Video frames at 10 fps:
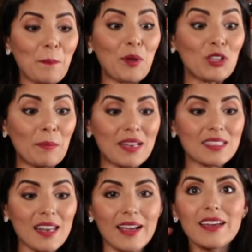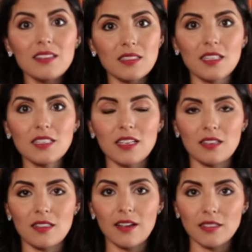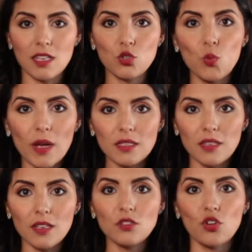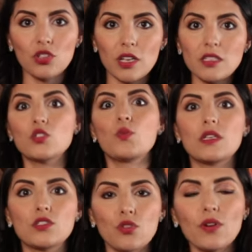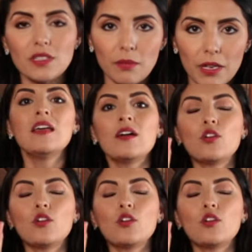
pero también está la de Christie's, que es la casa de subastas donde se subastó este vino.